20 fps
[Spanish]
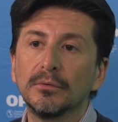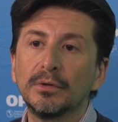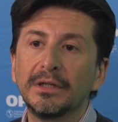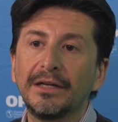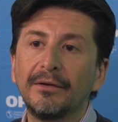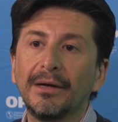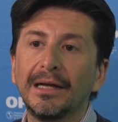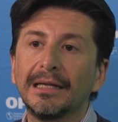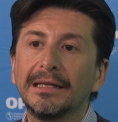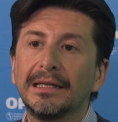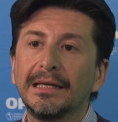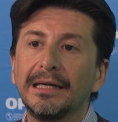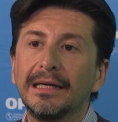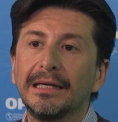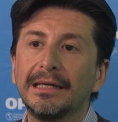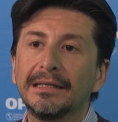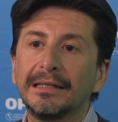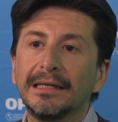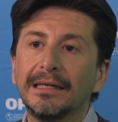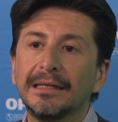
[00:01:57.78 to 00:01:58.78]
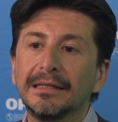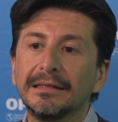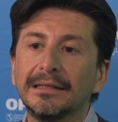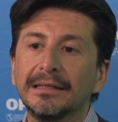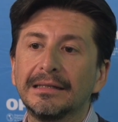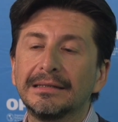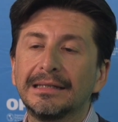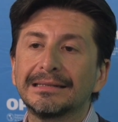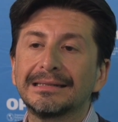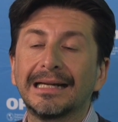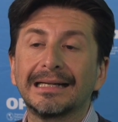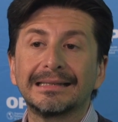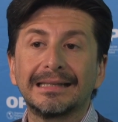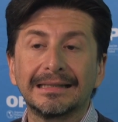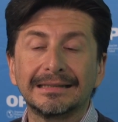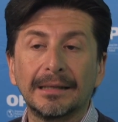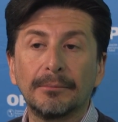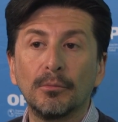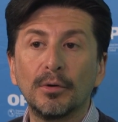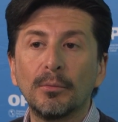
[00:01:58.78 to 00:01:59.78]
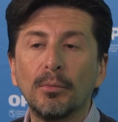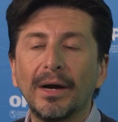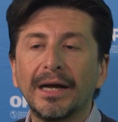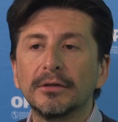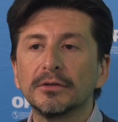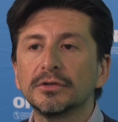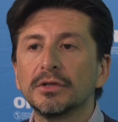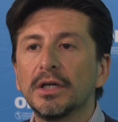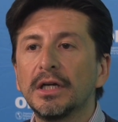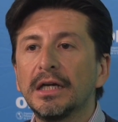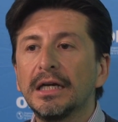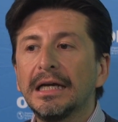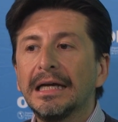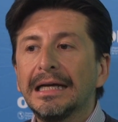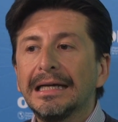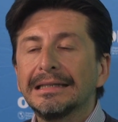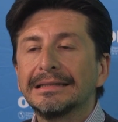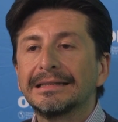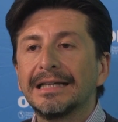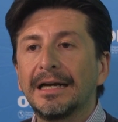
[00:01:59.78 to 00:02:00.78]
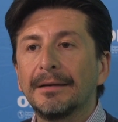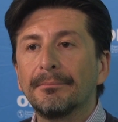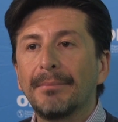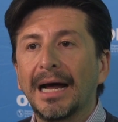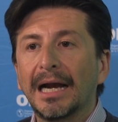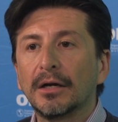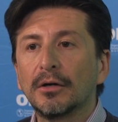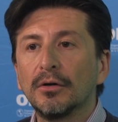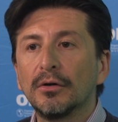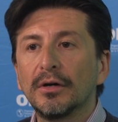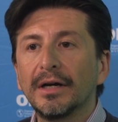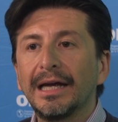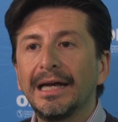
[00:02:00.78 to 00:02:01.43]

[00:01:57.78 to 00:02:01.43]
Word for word: nivel de, certeza muy buenos. Sin embargo,